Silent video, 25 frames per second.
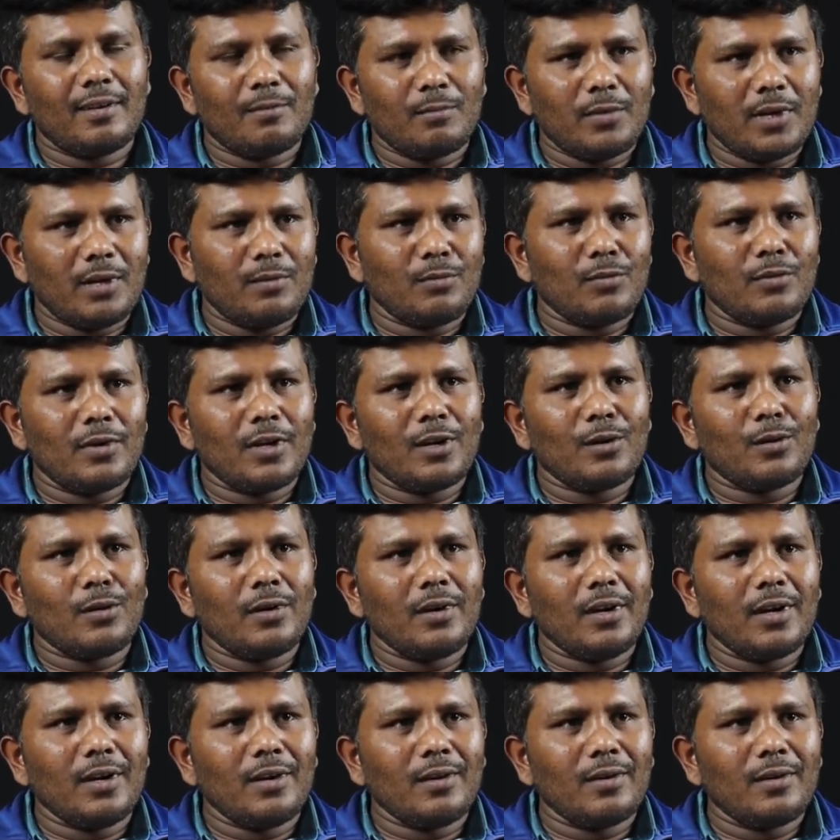మేము ఉండే
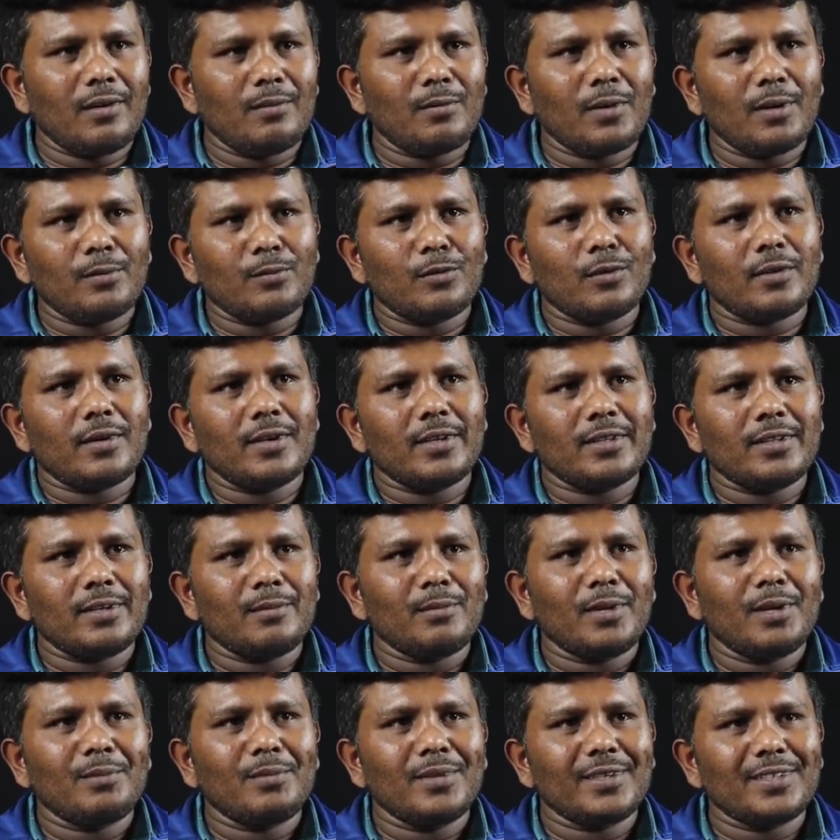రెండు డగ్గులు మనం తొక్కేస్తే
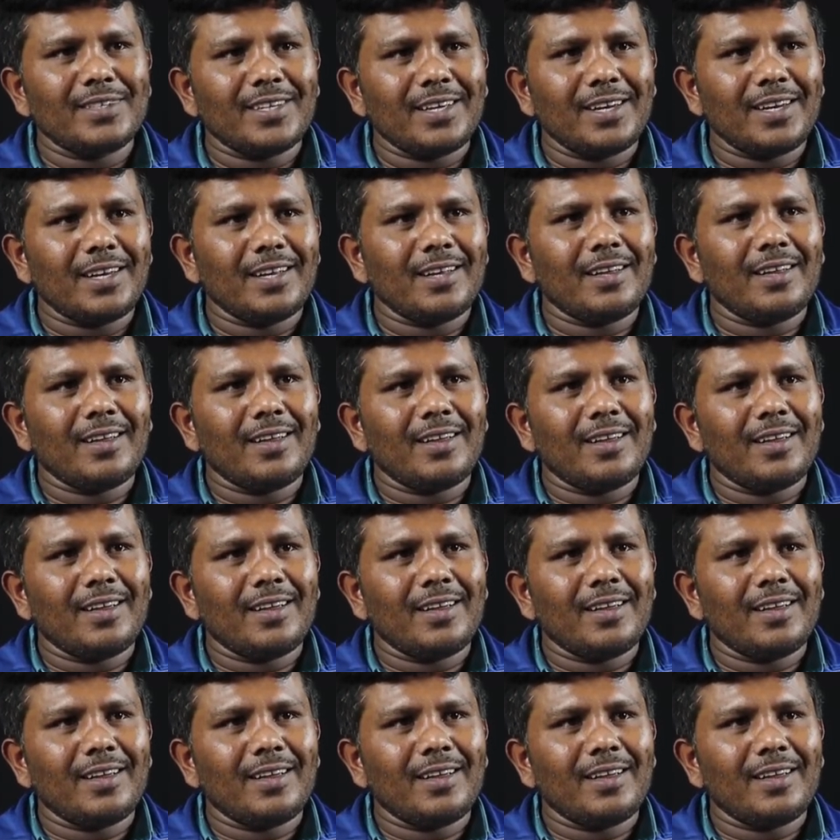మేము చేయాలి